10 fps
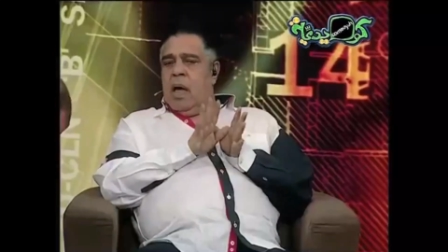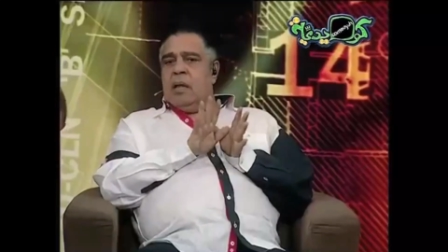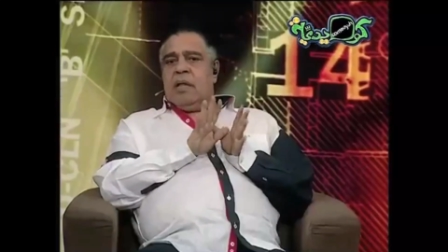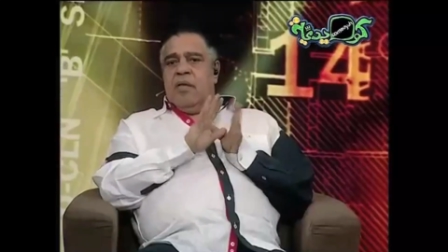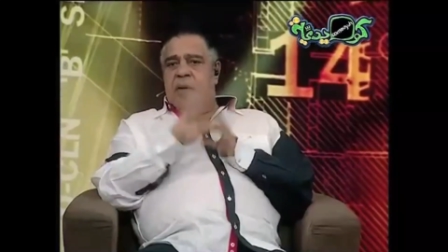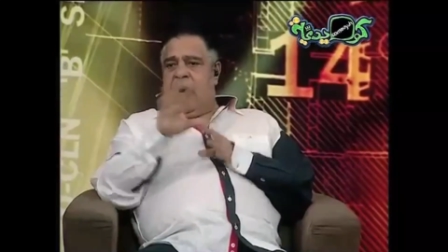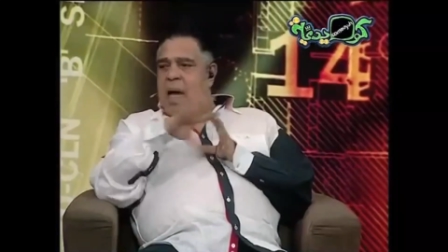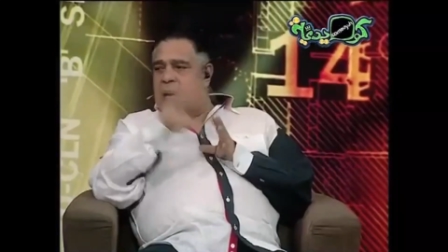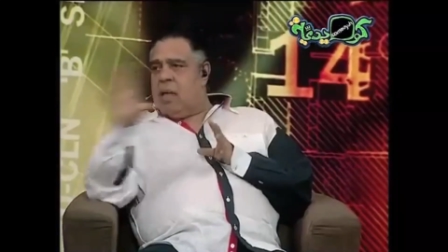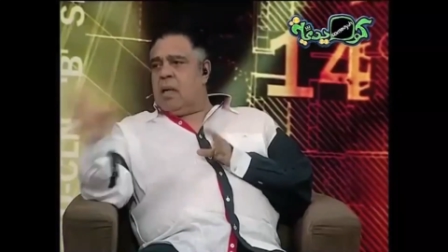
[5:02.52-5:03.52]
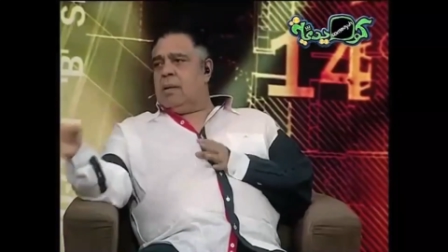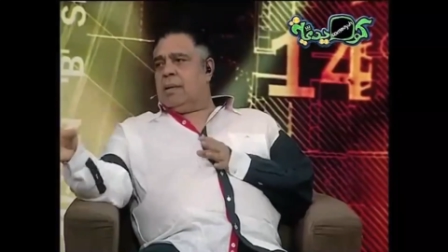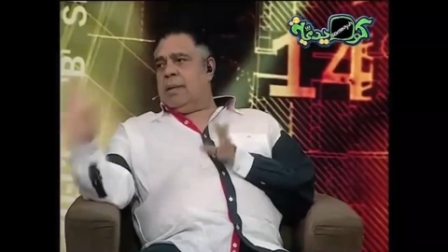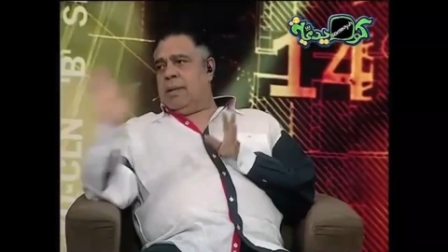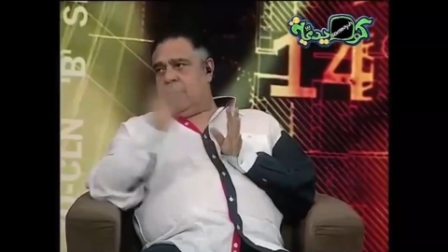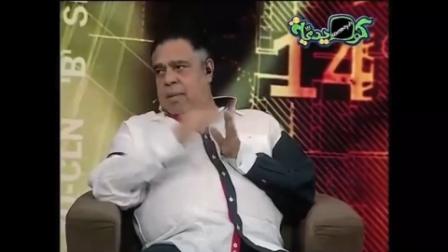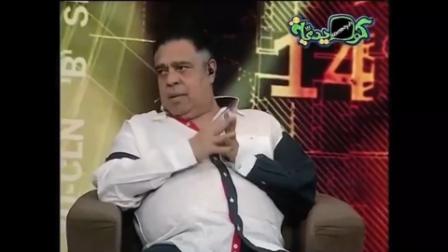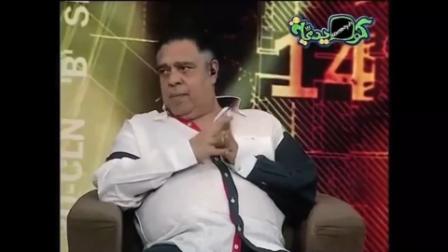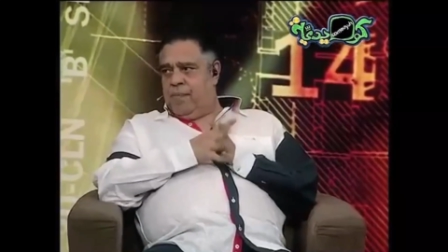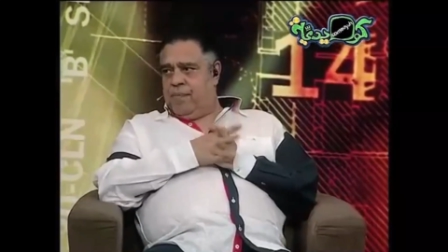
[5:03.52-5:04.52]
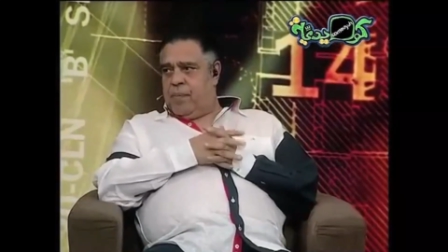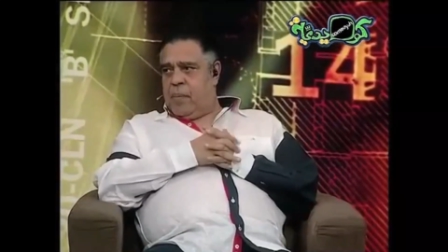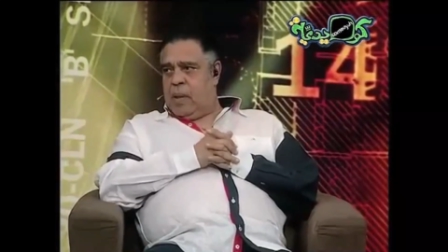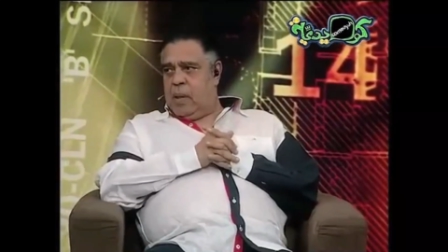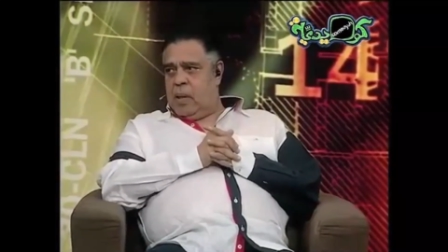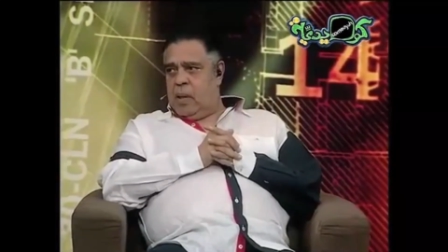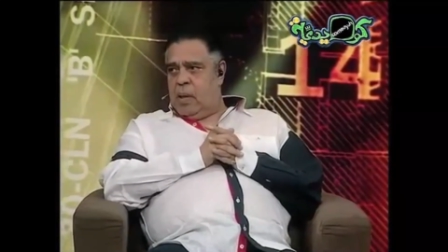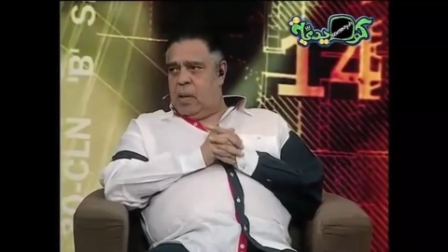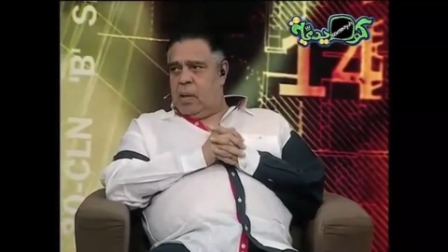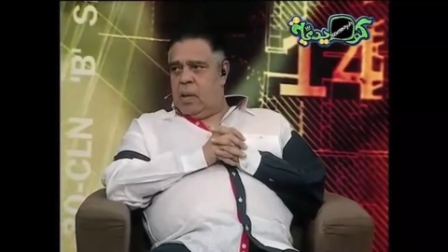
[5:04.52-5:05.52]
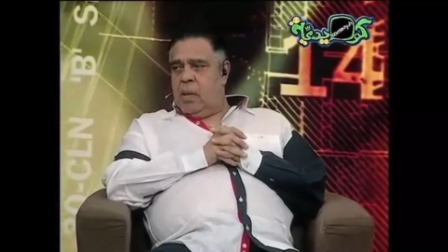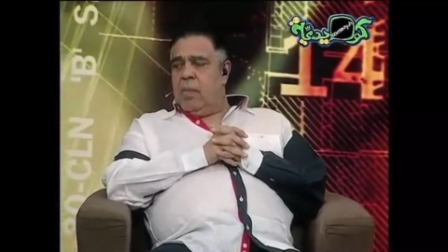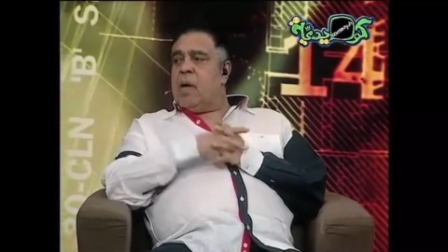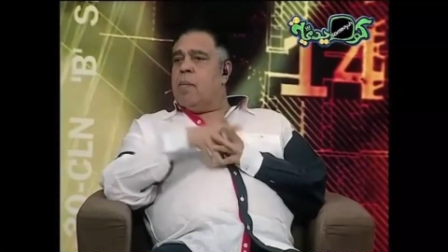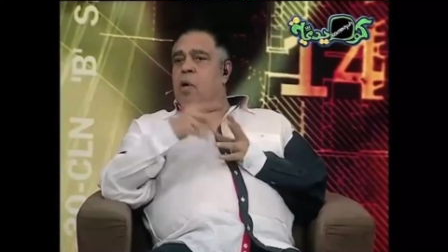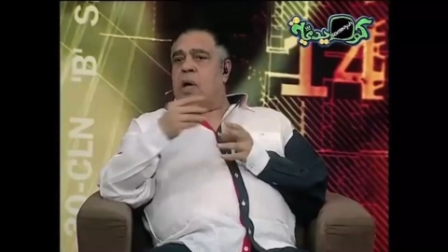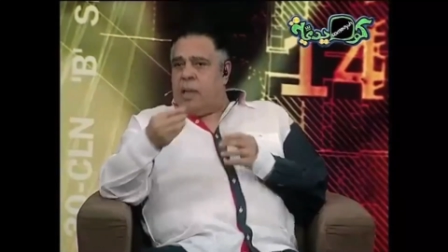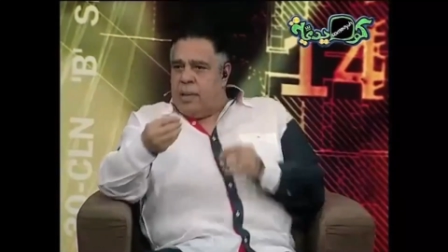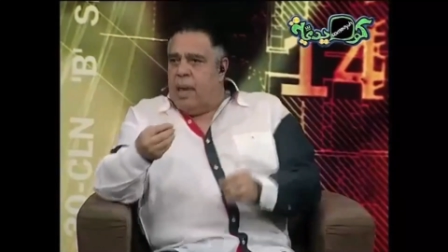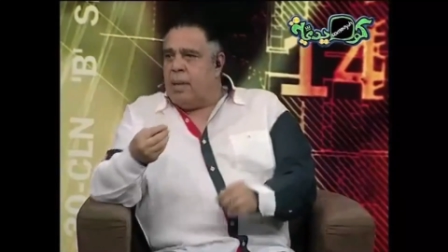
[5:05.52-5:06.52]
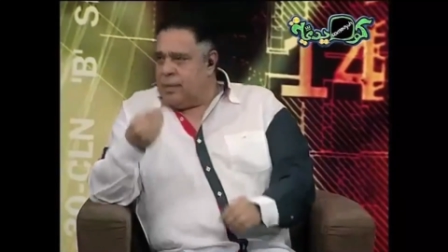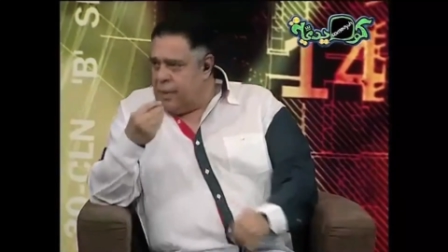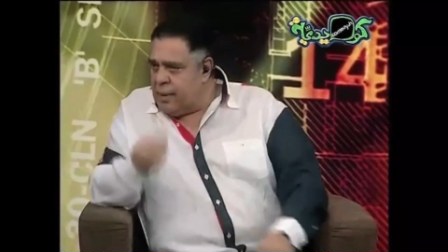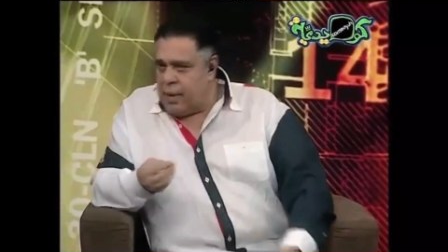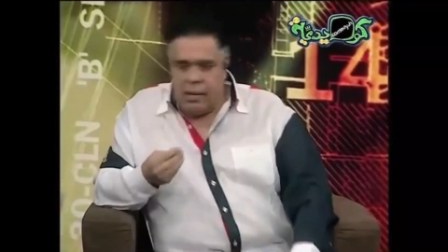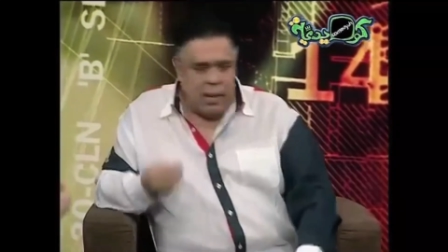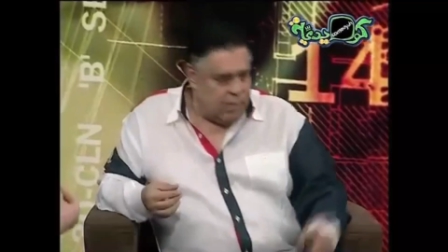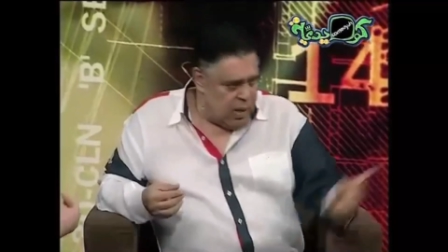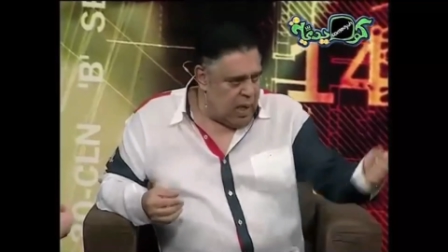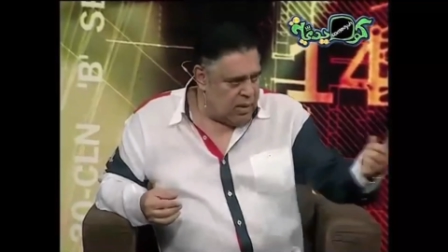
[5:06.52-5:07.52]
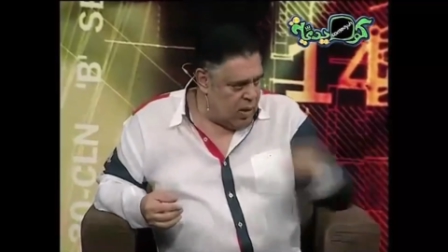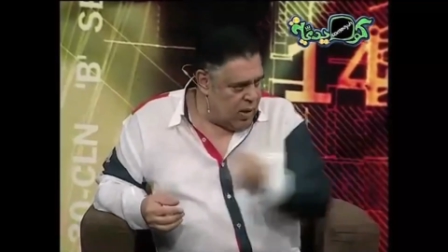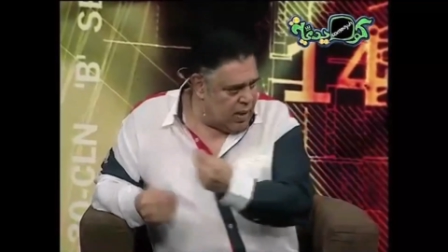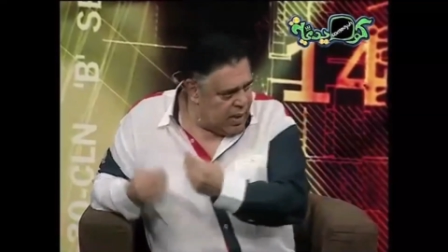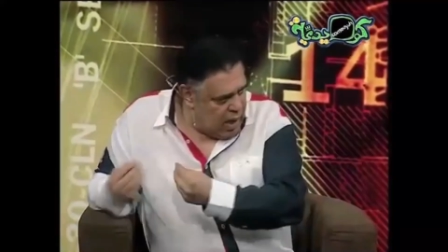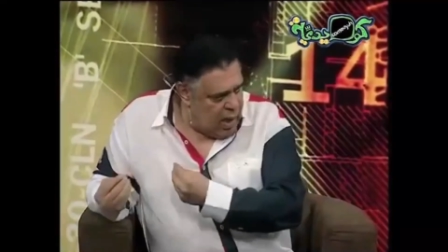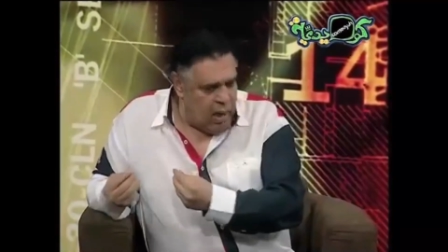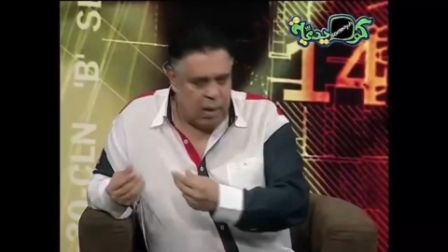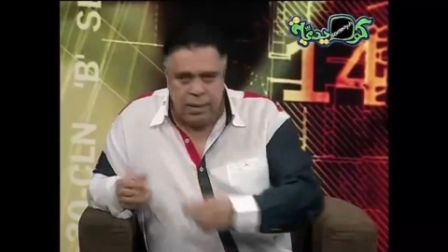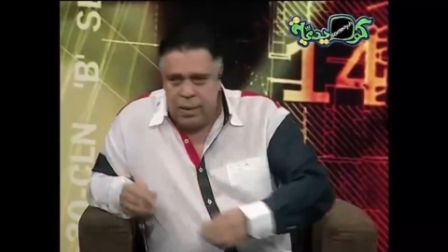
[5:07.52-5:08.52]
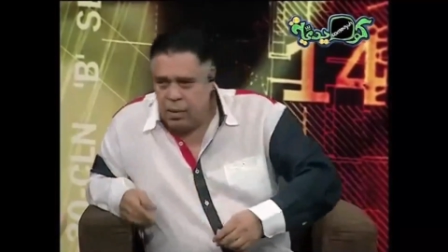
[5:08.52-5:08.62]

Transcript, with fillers: الغلطه في الاخر غلطتك بس يا ريس بعد اذنك ما انا بقول لك هي غلطتك انت لحظه واحده انا هقنعك